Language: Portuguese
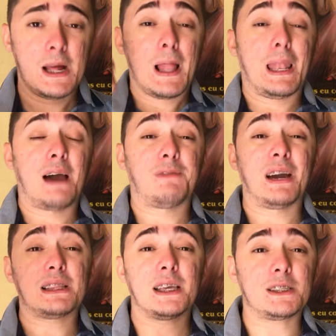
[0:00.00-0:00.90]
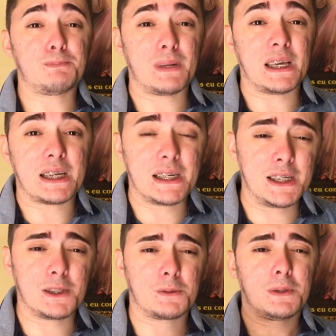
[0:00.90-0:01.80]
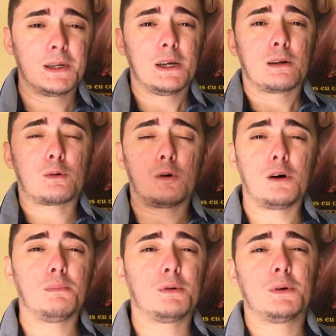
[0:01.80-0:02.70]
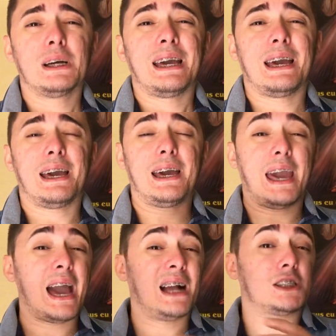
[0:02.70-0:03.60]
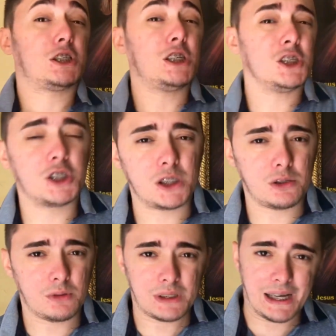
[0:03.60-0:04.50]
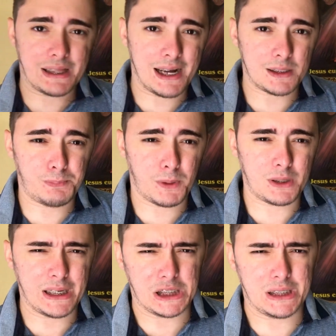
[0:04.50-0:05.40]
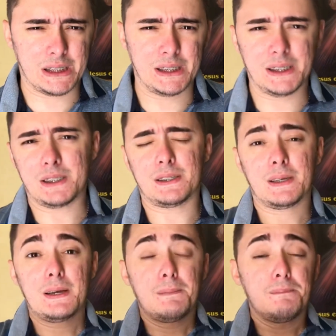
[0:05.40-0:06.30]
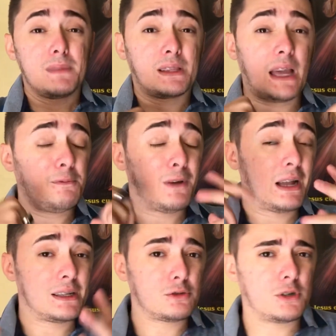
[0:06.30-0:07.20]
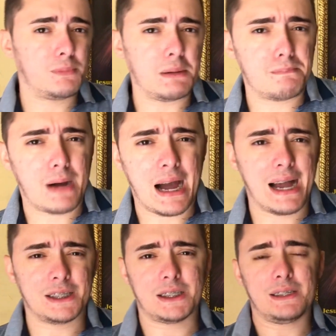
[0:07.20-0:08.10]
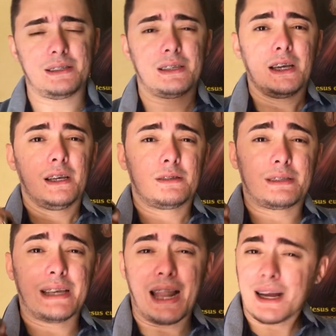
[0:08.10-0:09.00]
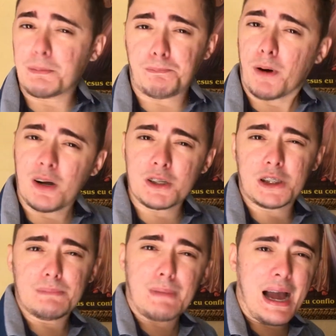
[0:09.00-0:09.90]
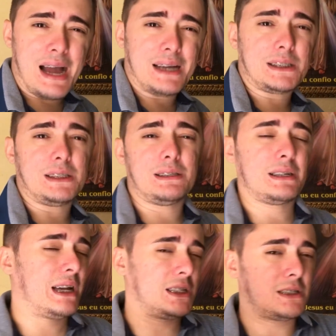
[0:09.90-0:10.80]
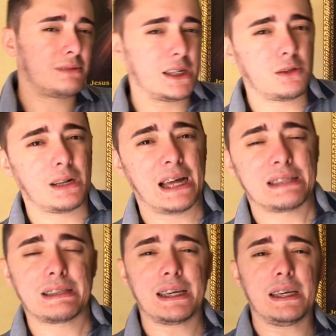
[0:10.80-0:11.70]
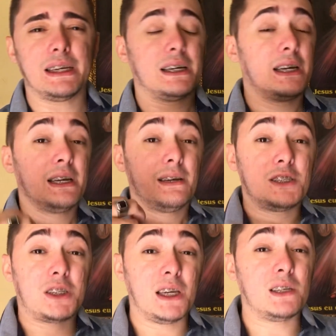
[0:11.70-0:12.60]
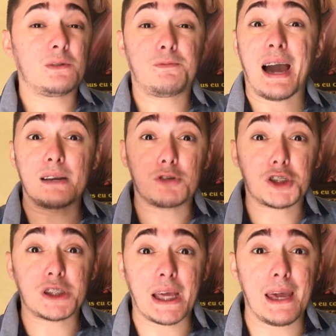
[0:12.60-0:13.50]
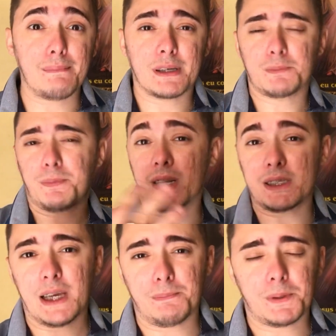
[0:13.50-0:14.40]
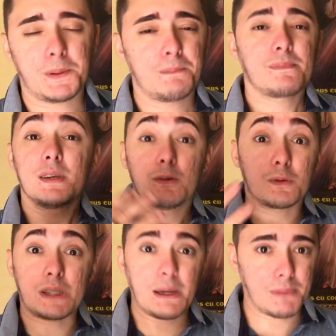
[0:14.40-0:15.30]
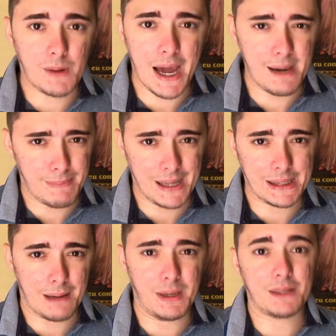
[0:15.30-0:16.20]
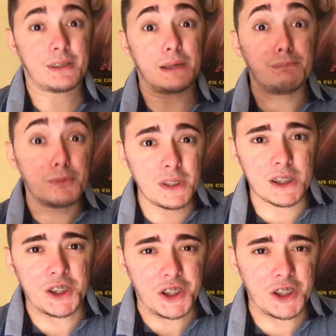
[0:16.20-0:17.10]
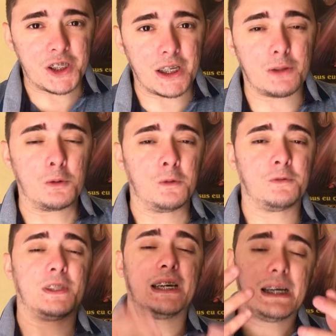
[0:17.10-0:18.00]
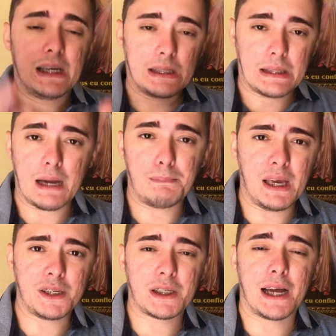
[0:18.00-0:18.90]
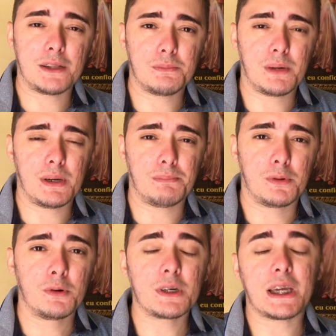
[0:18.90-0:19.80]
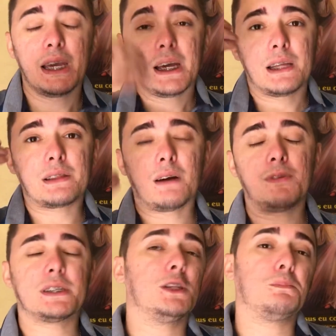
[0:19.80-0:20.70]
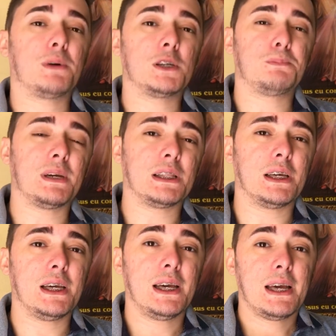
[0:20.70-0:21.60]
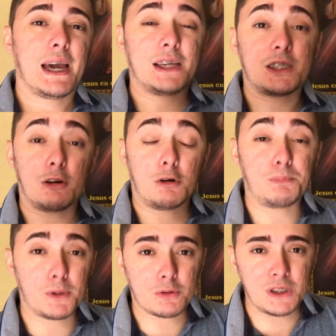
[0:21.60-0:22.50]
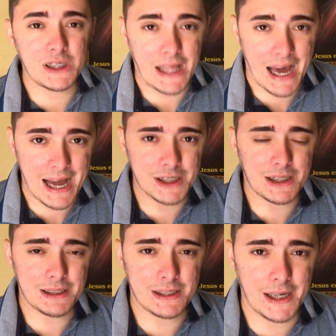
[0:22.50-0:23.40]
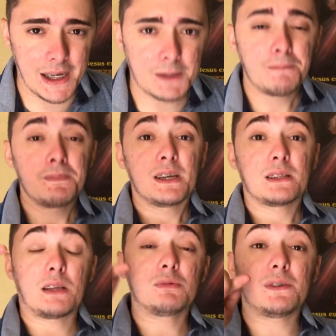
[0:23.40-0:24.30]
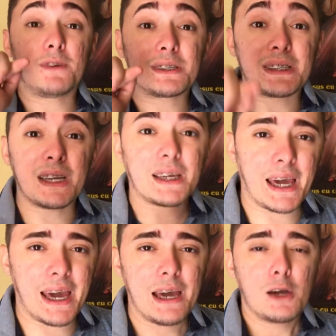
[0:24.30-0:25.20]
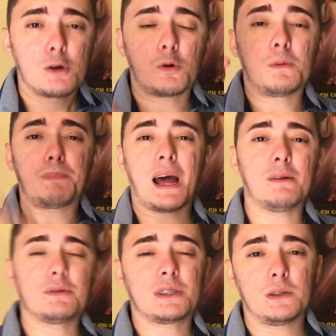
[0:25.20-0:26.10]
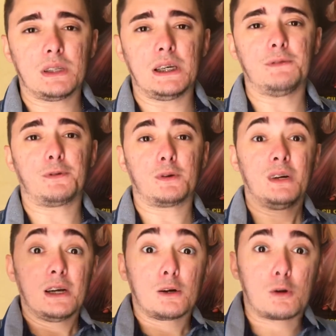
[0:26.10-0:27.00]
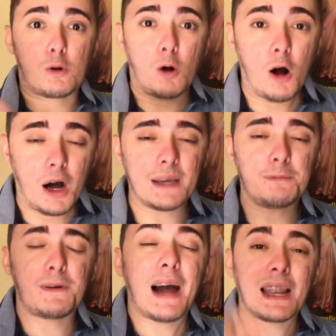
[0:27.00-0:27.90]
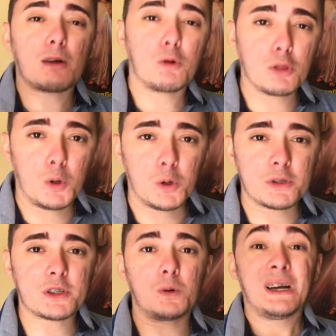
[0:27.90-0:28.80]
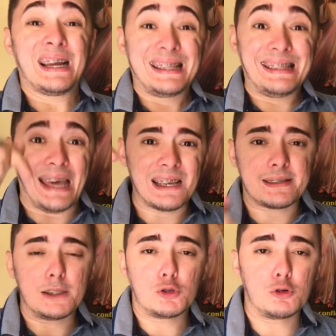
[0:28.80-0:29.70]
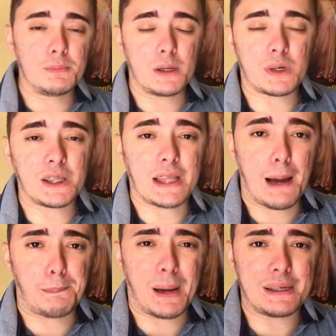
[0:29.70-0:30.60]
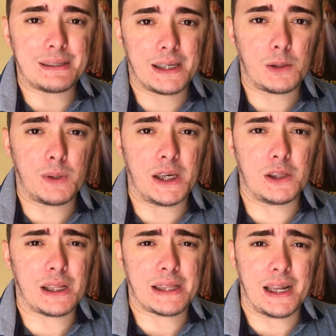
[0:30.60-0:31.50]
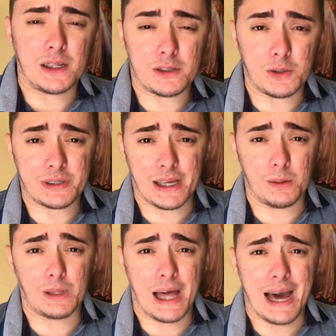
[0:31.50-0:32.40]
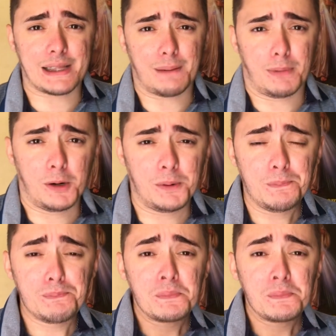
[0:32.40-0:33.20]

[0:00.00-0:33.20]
Lá vai ter explicando como é, reagir diante dos ataques protestantes. Tem falando sobre imagens. Será que pode imagens? A questão da idolatria. Gente, vários temas. Por exemplo, o tema do arrebatamento, que muita gente tem dúvida, também está no meu e-book, então você não pode perder esta oportunidade, tá certo? Então, se você quer comprar o seu livro, corre, fala conosco nesse número que está aparecendo aí na tela do seu celular, tá bom?